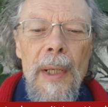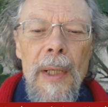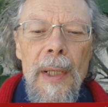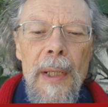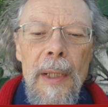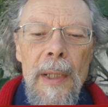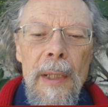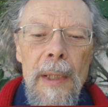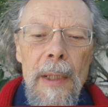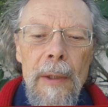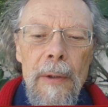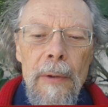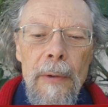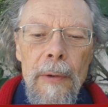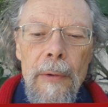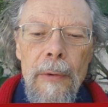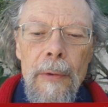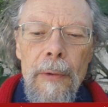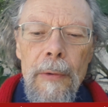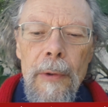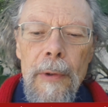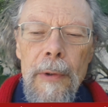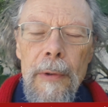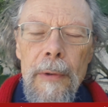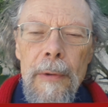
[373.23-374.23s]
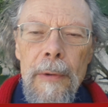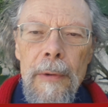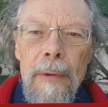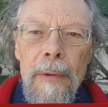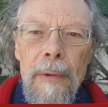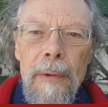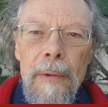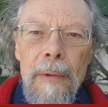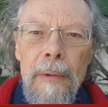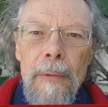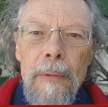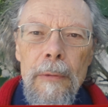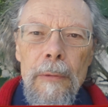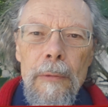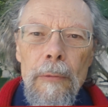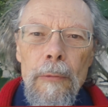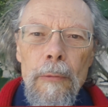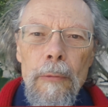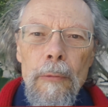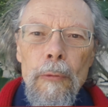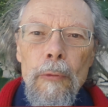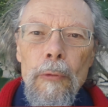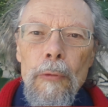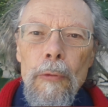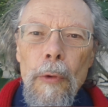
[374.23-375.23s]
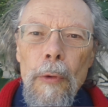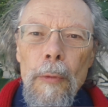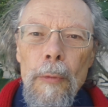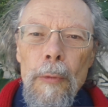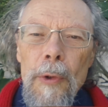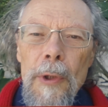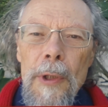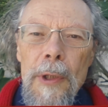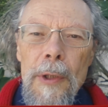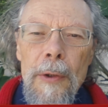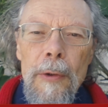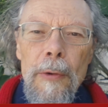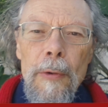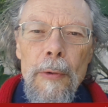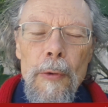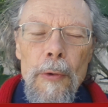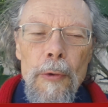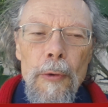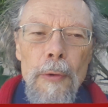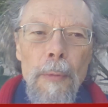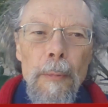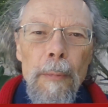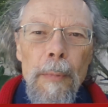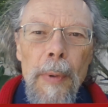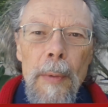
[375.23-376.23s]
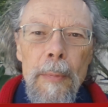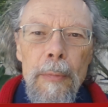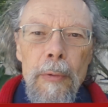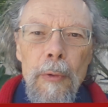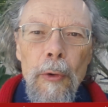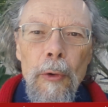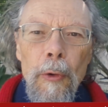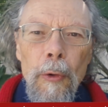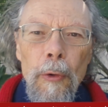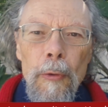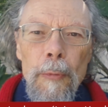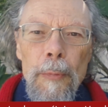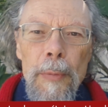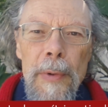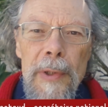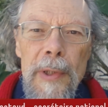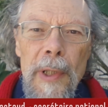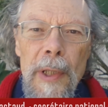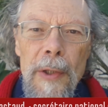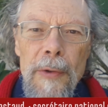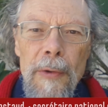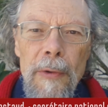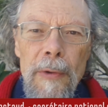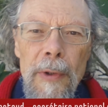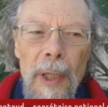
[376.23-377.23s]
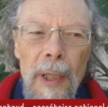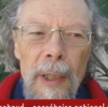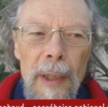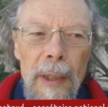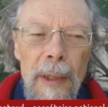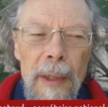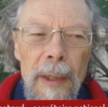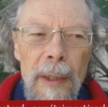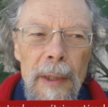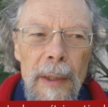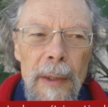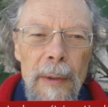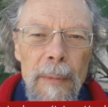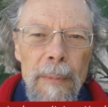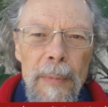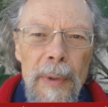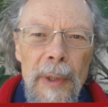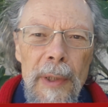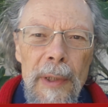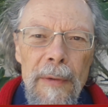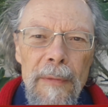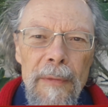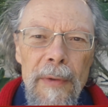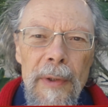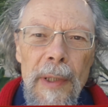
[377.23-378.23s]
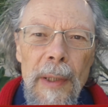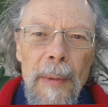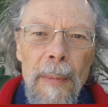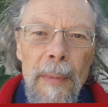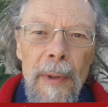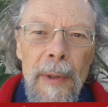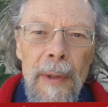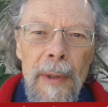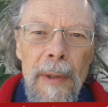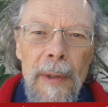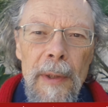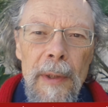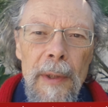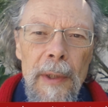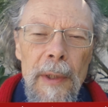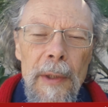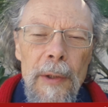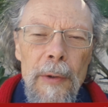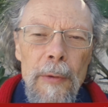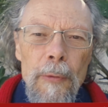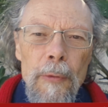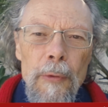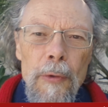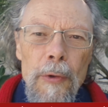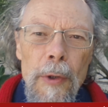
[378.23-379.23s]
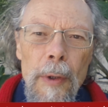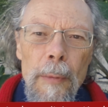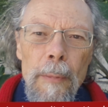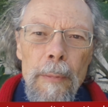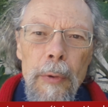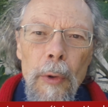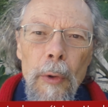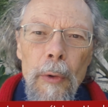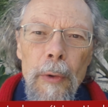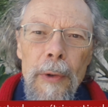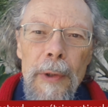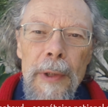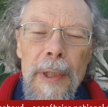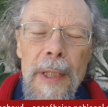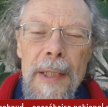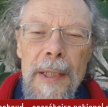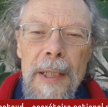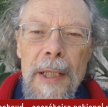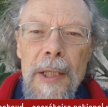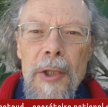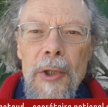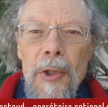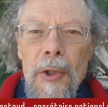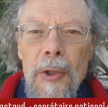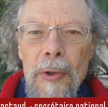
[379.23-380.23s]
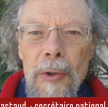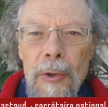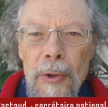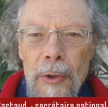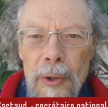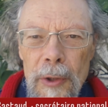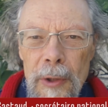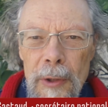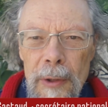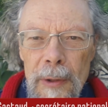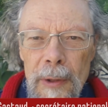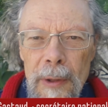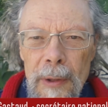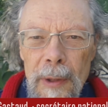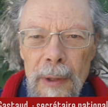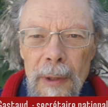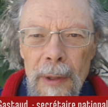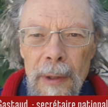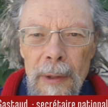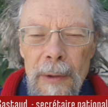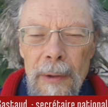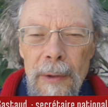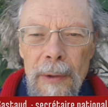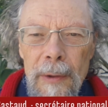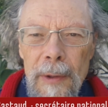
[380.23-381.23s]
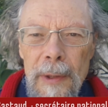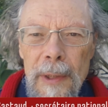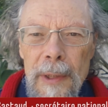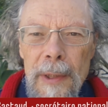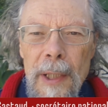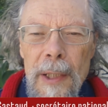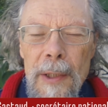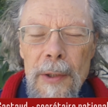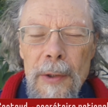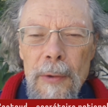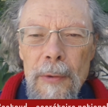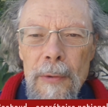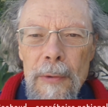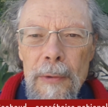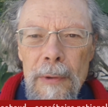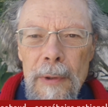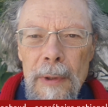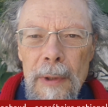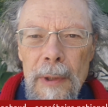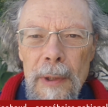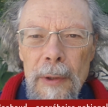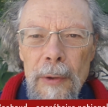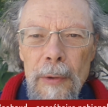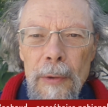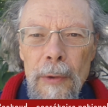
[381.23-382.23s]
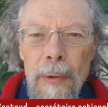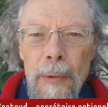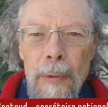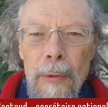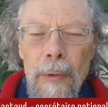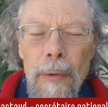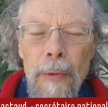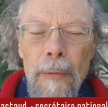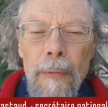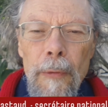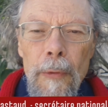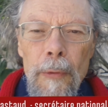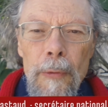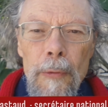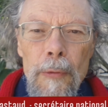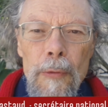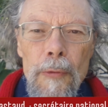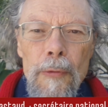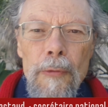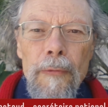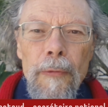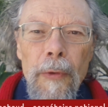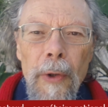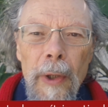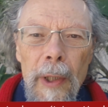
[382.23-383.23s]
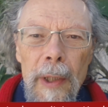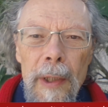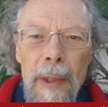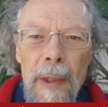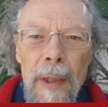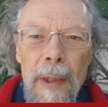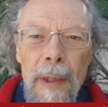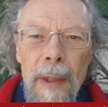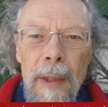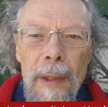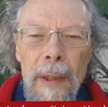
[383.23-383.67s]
et euh, donc, euh, nous, communistes, ne sommes pas pour un repli national, bien évidemment. Nous sommes pour des échanges entre les nations devenues souveraines,